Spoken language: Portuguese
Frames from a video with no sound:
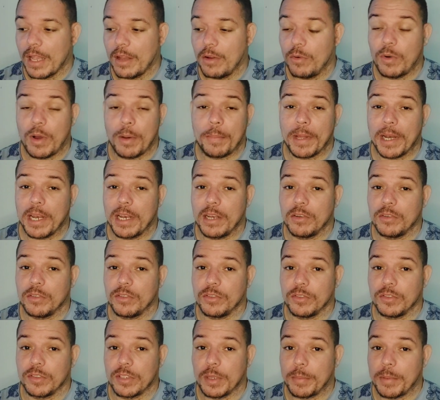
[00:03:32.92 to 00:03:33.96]
O aparelho,
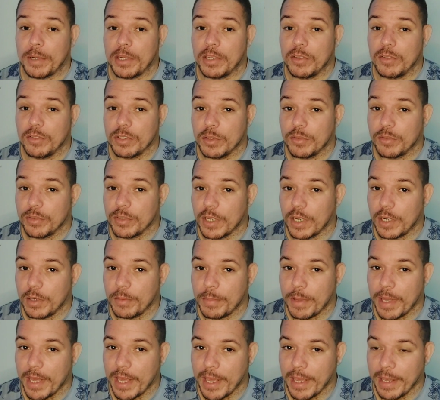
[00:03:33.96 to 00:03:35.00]
os aparelhos não estão funcionando
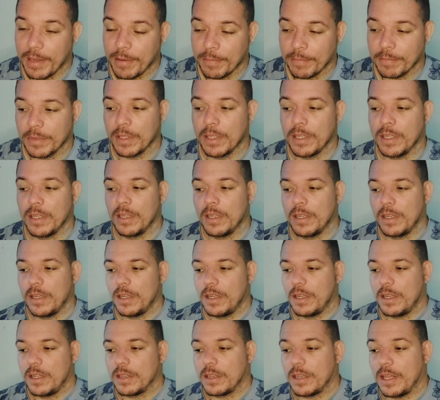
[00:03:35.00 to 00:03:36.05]
bem
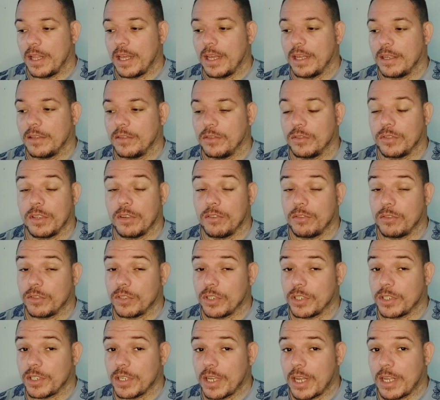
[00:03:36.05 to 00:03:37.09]
né? Os
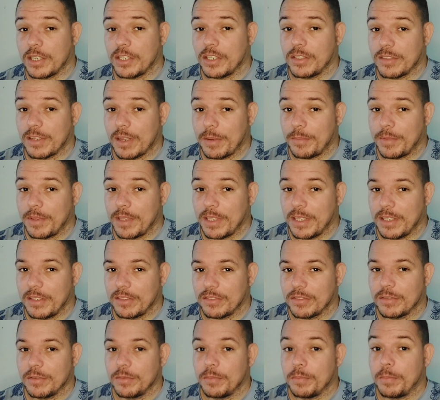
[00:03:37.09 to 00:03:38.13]
servidores de Estado, a gente sabe
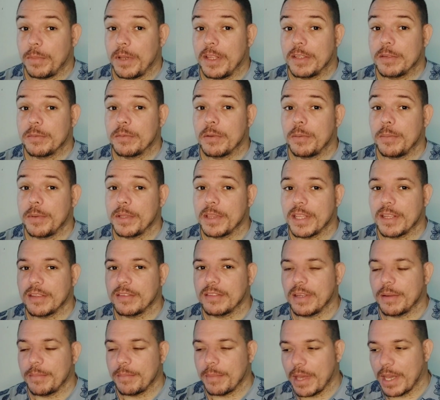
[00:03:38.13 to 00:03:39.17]
disso, principalmente na
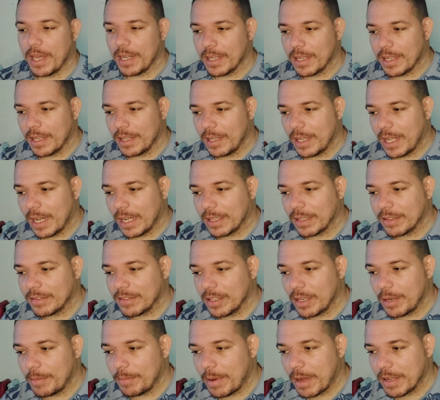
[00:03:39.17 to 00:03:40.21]
Zé América, ela está
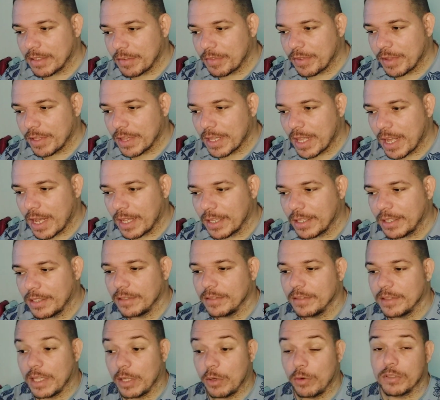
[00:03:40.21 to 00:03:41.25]
sendo mais afetada.
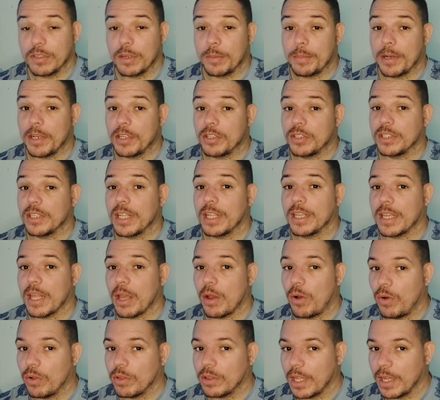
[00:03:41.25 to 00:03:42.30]
Tem outros aparelhos que está até
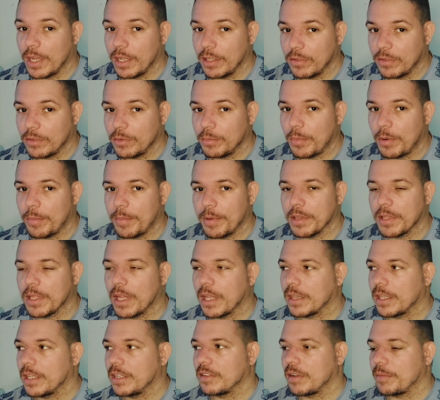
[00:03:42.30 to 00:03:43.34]
rodando no momento que
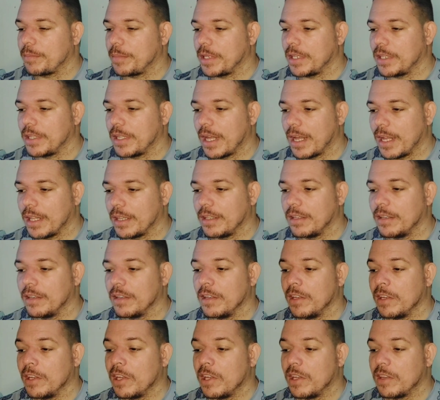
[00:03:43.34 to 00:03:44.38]
ela tem estabilidade,
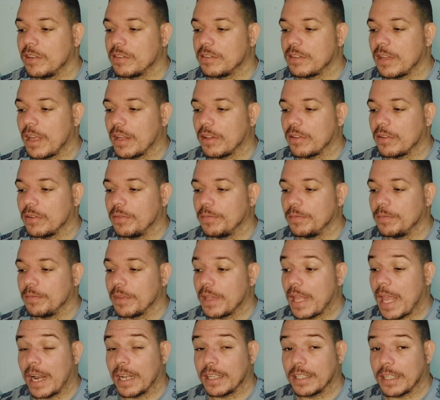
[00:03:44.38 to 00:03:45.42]
certo?
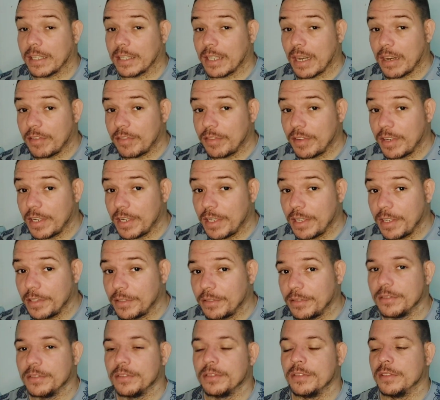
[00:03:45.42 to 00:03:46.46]
Ela está
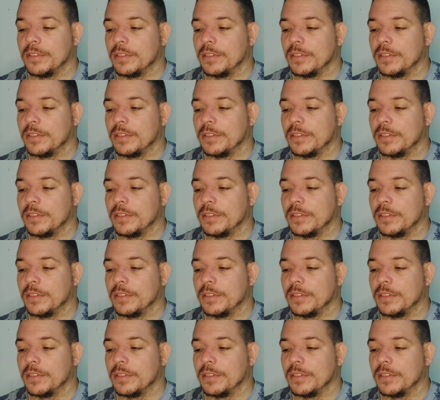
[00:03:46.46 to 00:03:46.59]
travando.